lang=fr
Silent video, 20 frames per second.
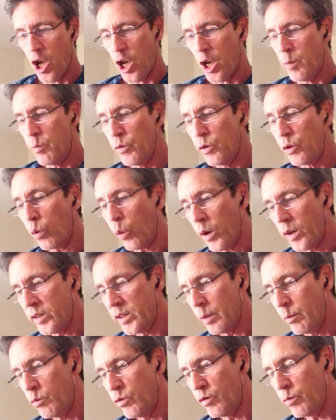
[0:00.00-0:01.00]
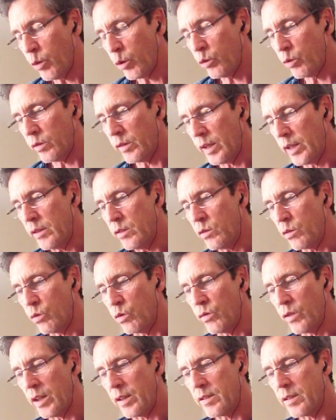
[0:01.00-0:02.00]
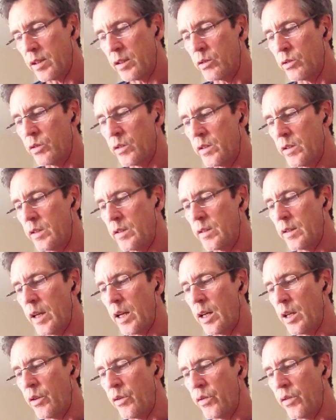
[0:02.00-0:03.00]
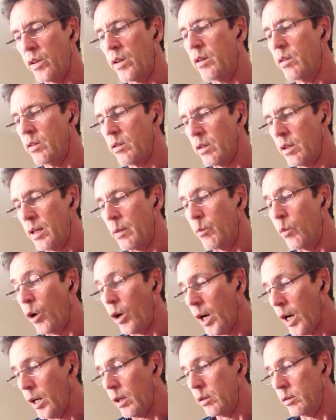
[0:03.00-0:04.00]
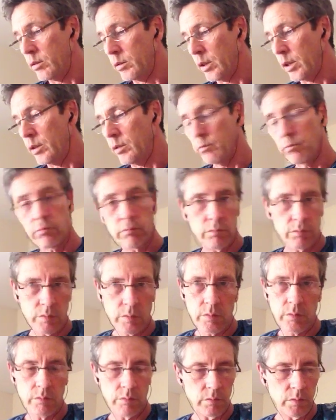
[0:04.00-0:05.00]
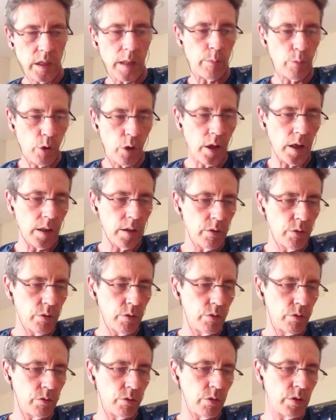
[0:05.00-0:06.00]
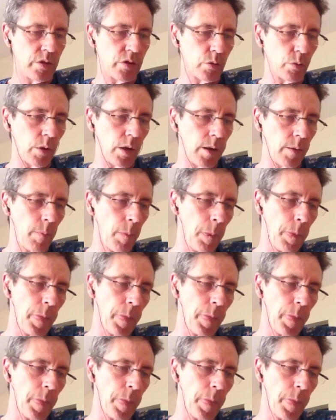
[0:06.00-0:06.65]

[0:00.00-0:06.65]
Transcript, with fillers: Et puis, troisième mouvement du texte, du vers 56 à la fin, la morale, hein, la morale de l'histoire.